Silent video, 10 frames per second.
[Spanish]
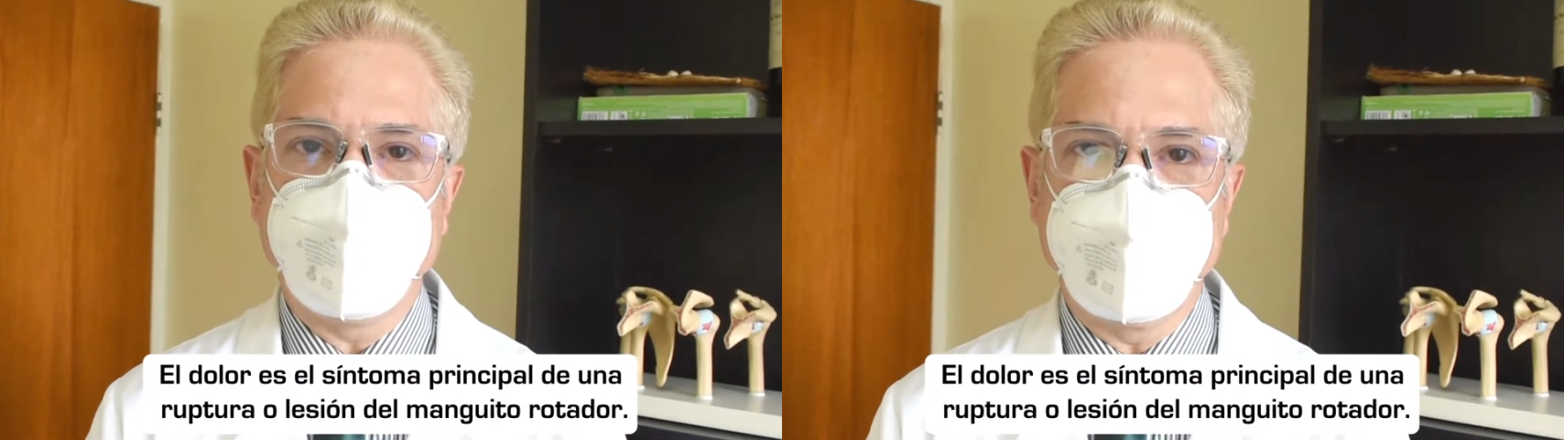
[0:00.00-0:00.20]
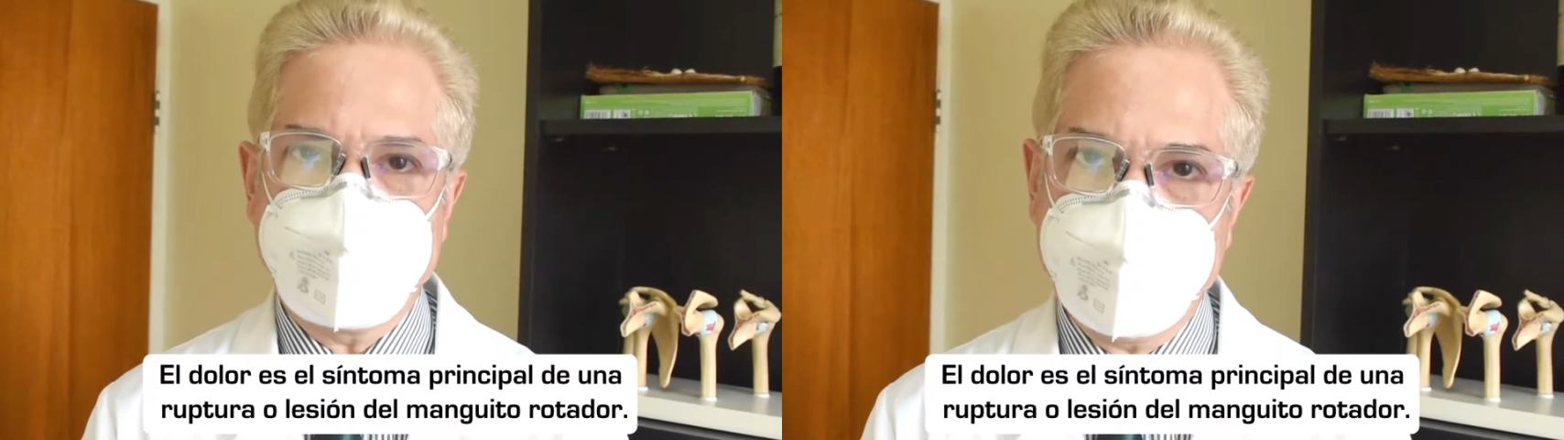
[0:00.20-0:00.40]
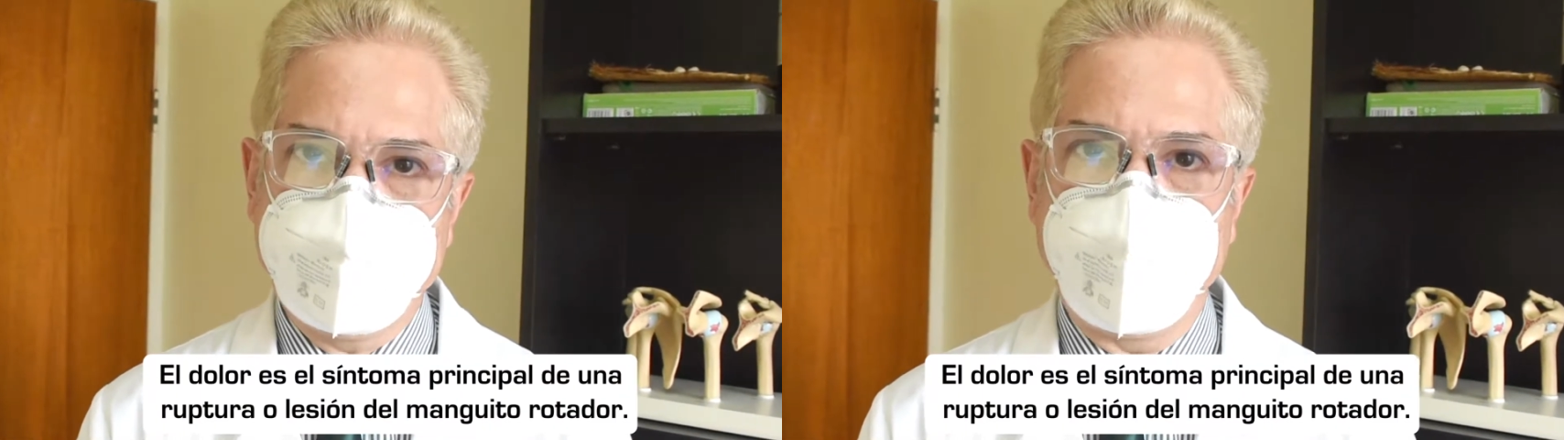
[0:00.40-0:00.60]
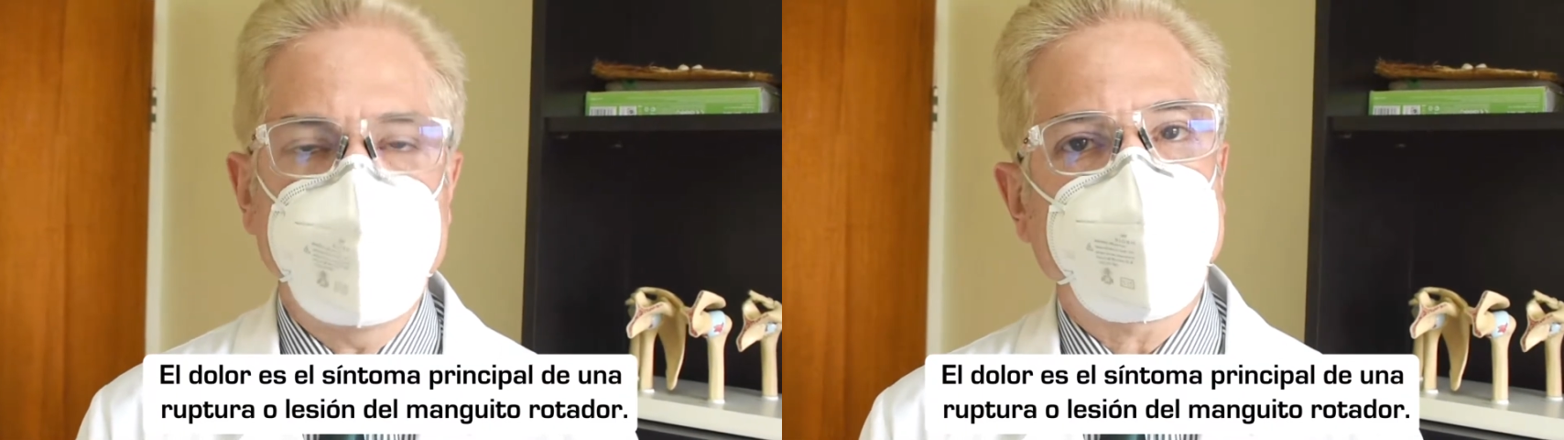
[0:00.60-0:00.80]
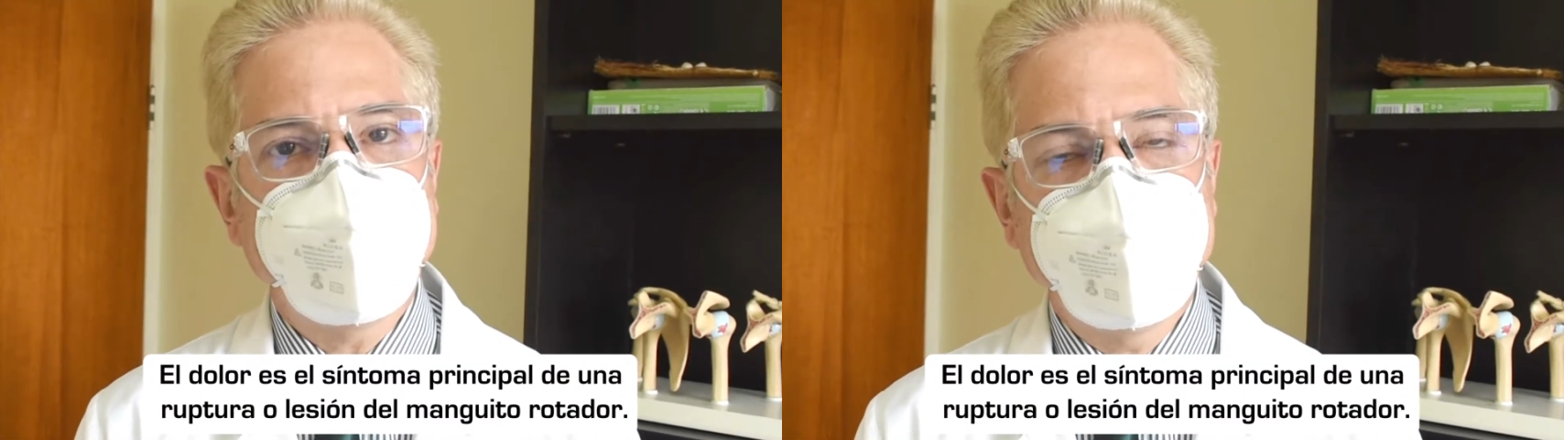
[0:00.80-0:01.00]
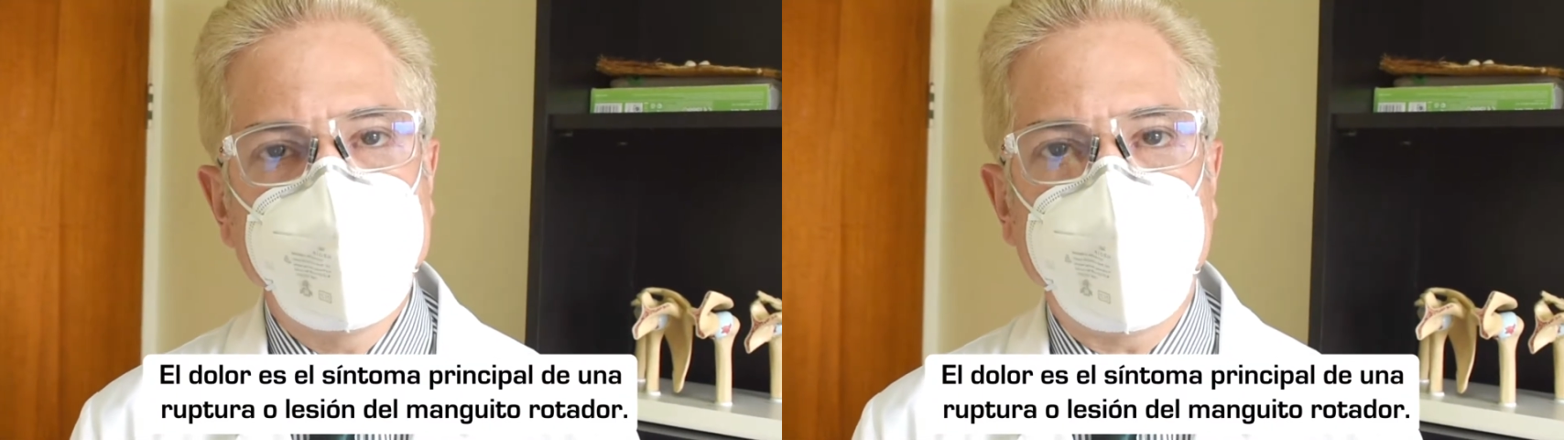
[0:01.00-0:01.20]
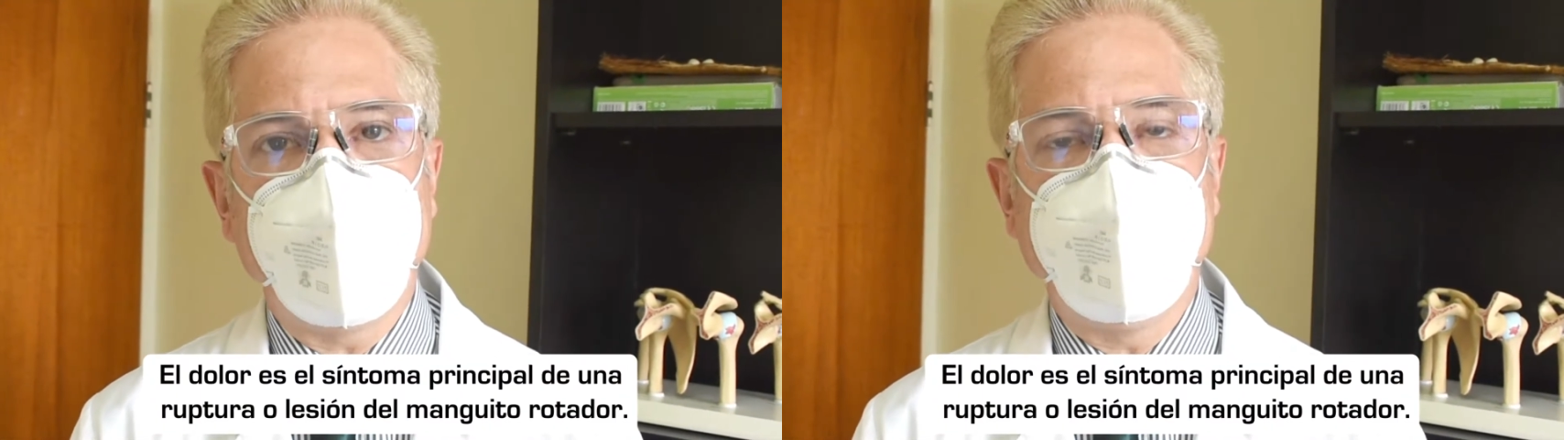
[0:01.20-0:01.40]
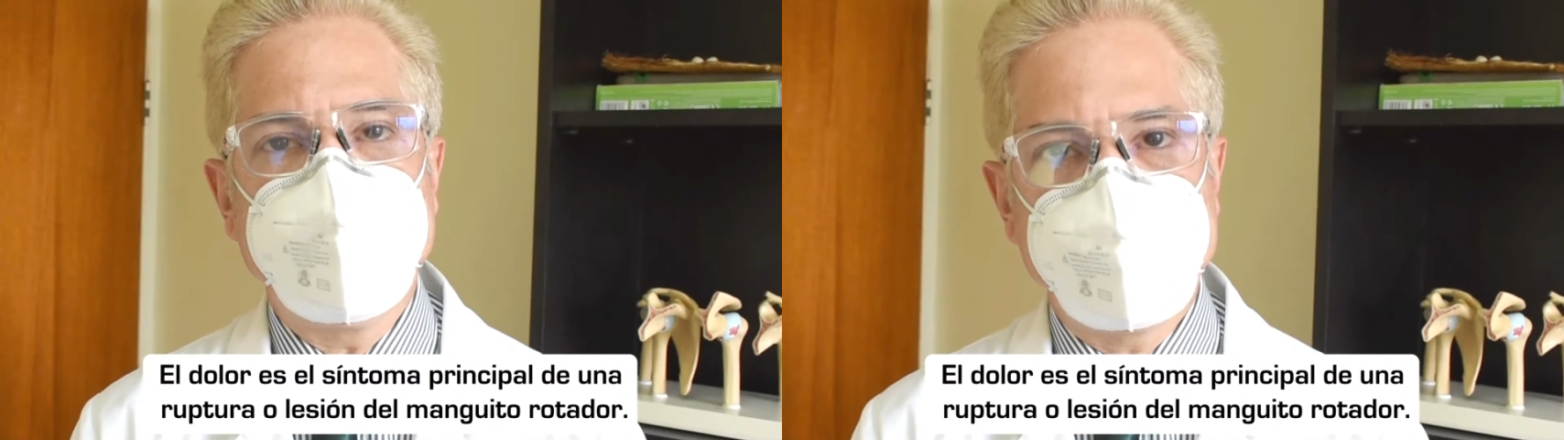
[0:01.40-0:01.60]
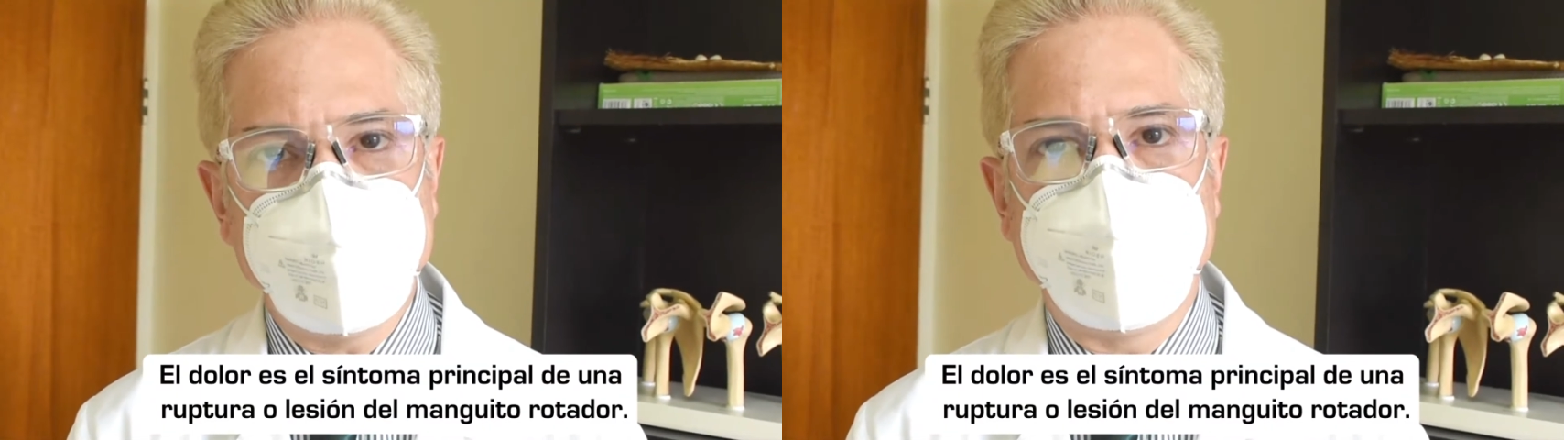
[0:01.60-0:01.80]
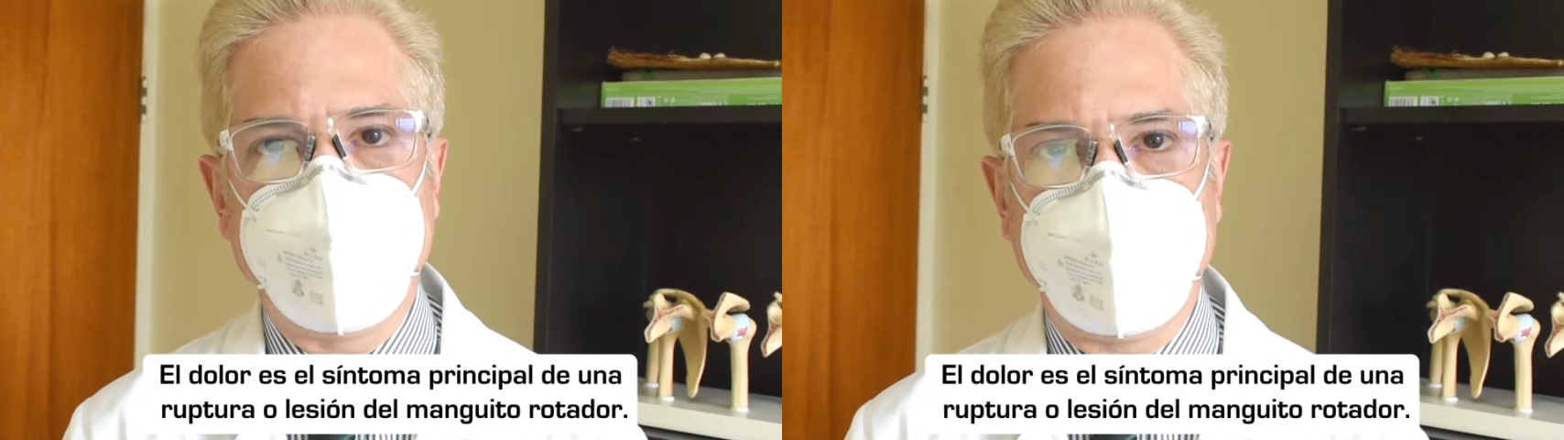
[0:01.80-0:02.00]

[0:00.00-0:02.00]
ruptura o lesión del manguito